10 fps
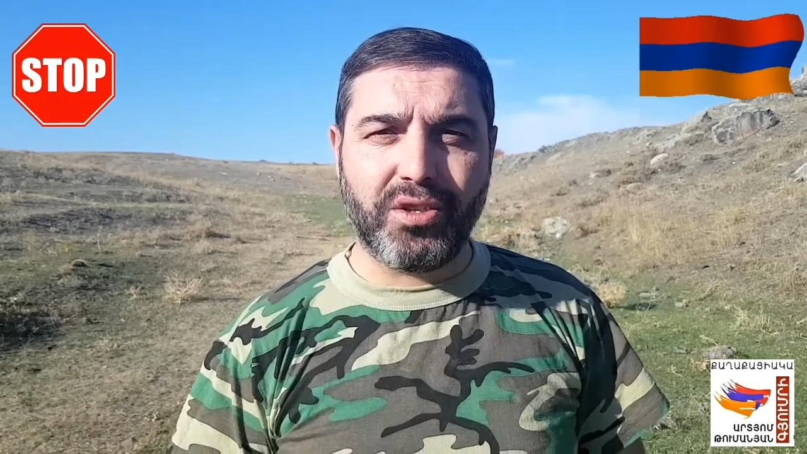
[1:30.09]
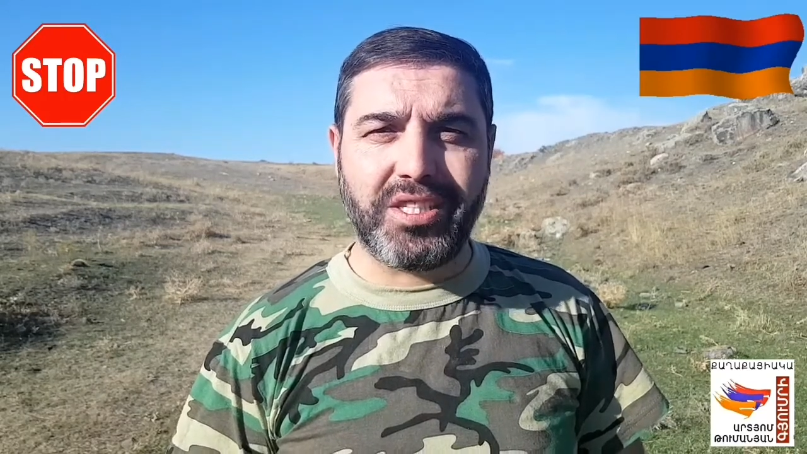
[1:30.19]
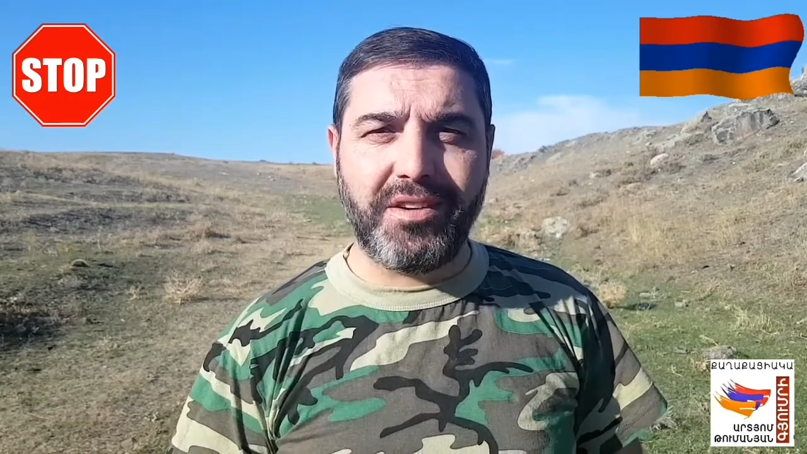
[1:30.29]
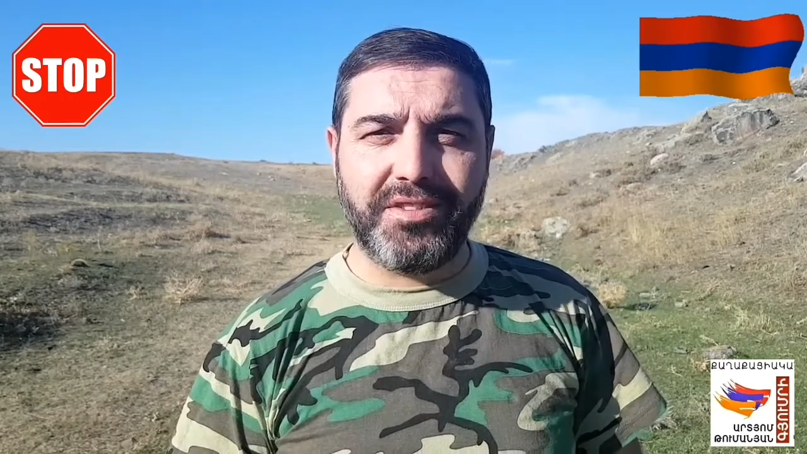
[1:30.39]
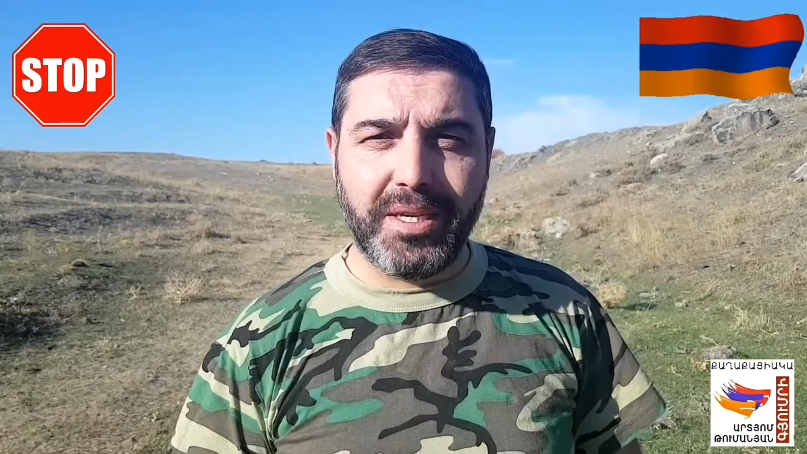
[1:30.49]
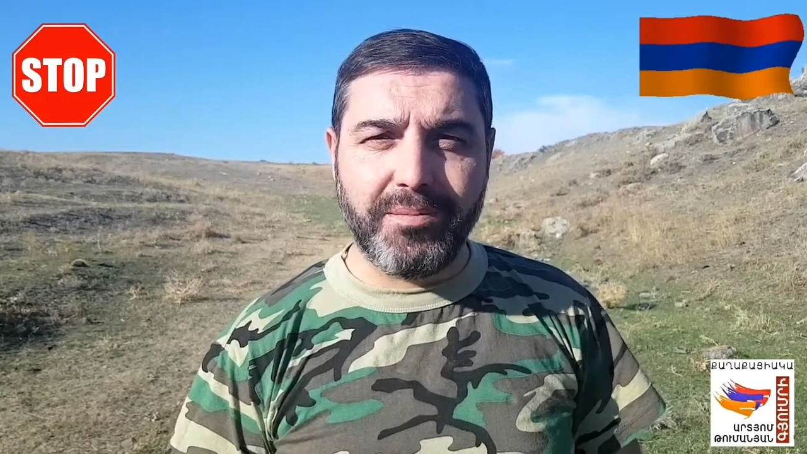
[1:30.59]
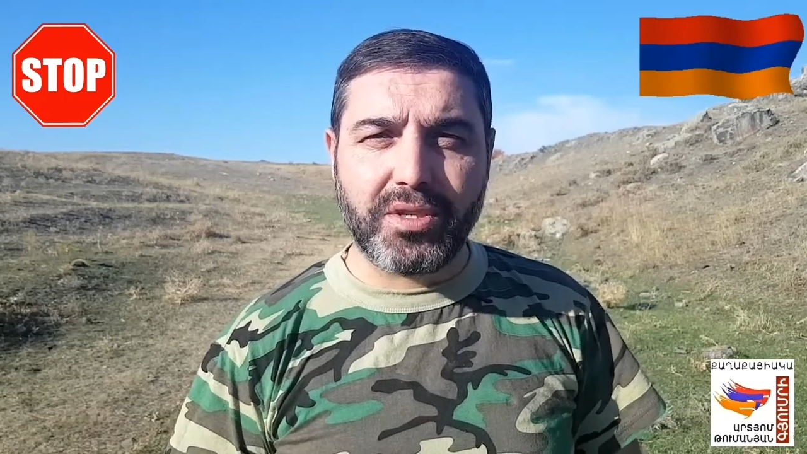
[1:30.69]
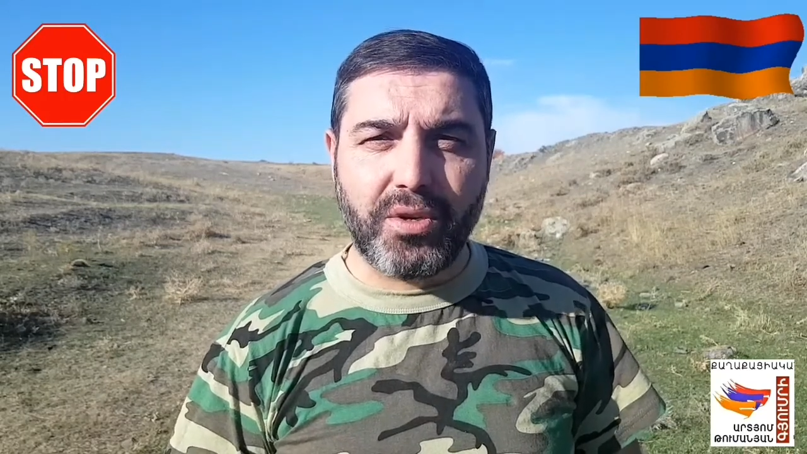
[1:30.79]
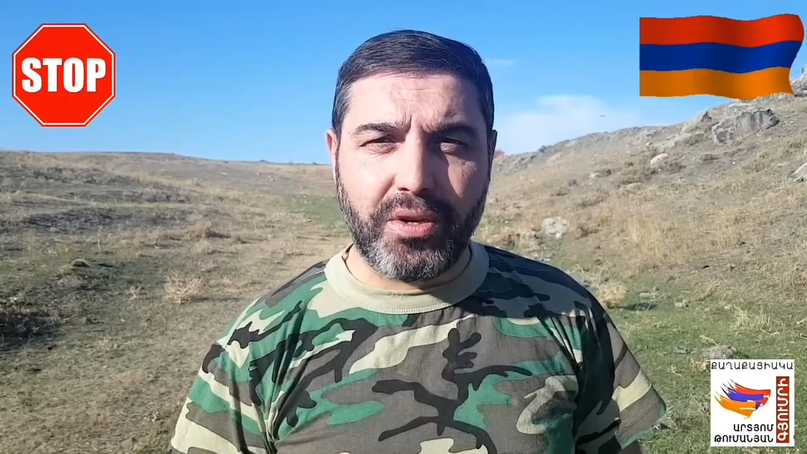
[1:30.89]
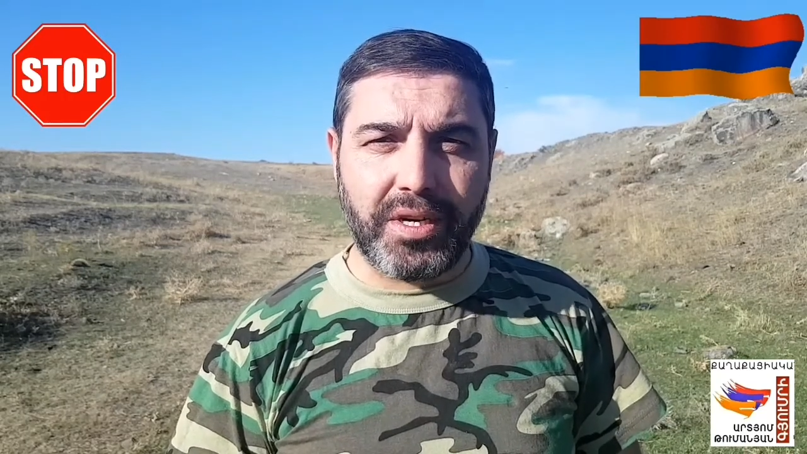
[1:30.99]
то совсем
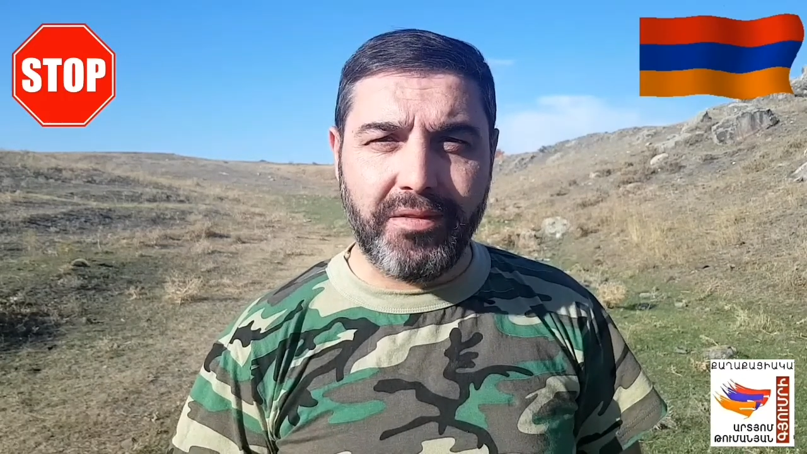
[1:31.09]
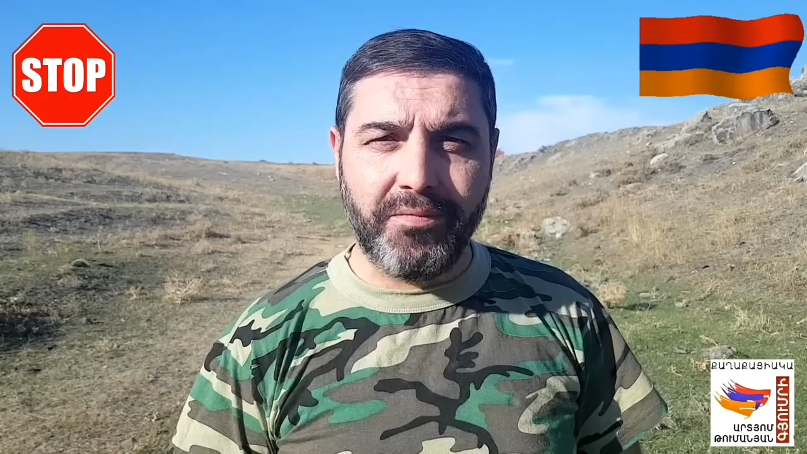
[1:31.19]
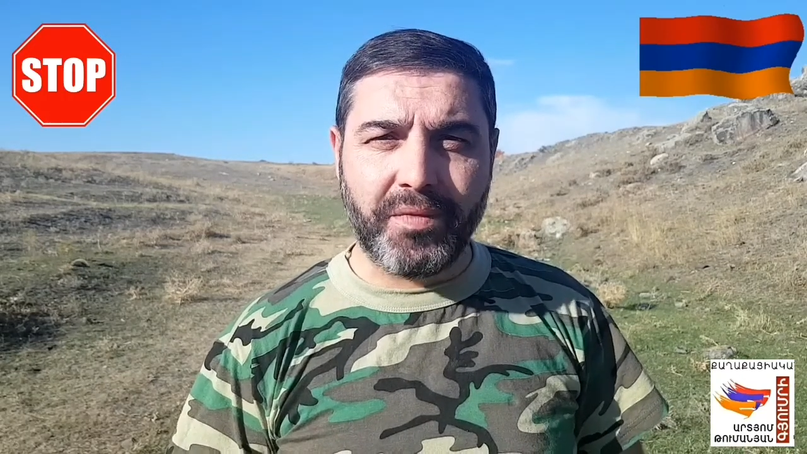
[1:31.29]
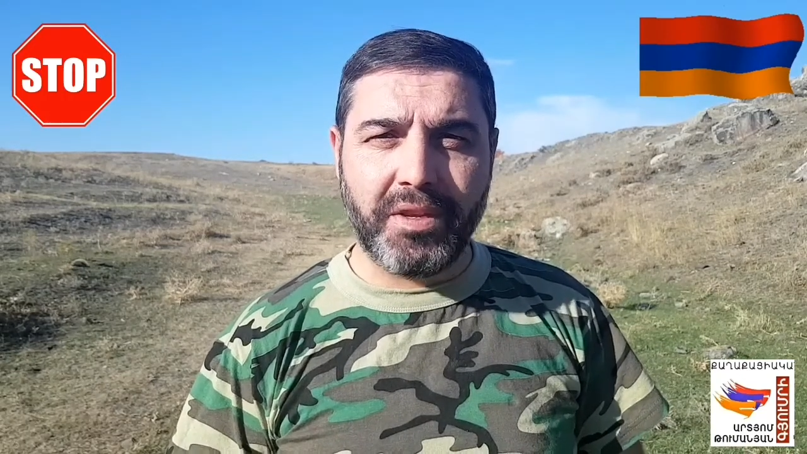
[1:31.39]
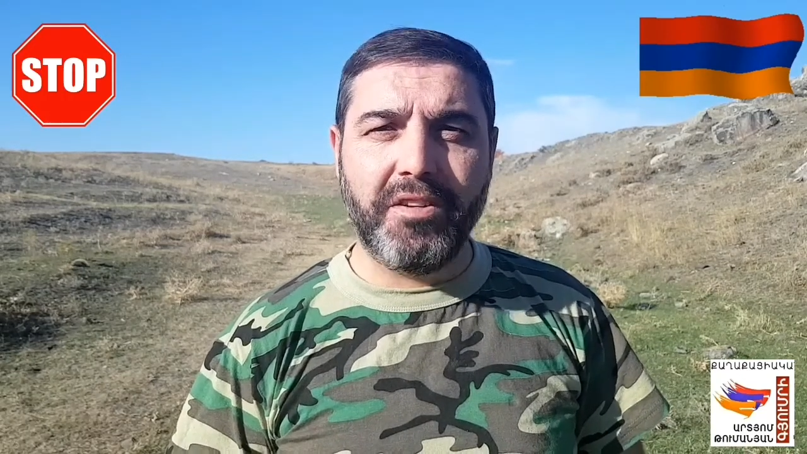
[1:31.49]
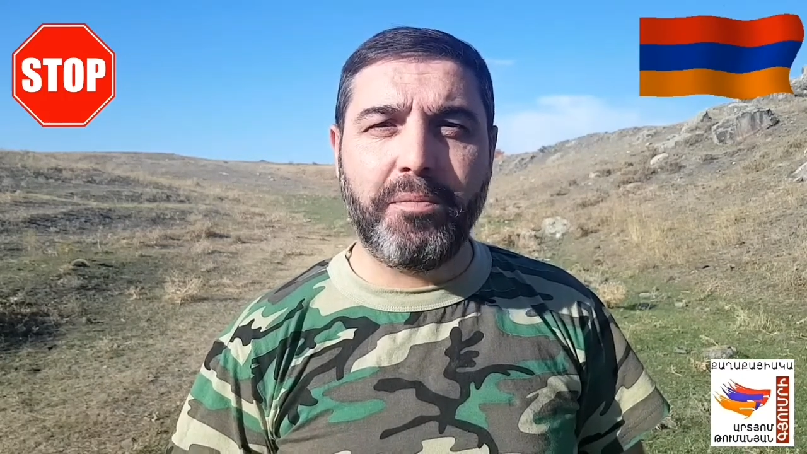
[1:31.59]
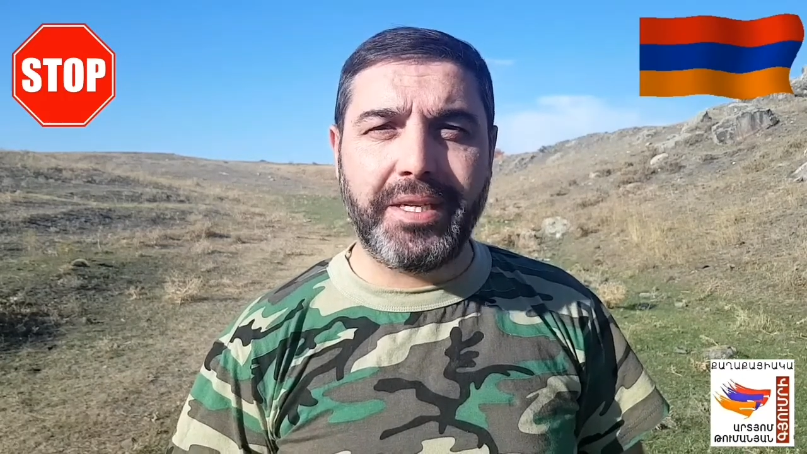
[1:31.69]
скоро вы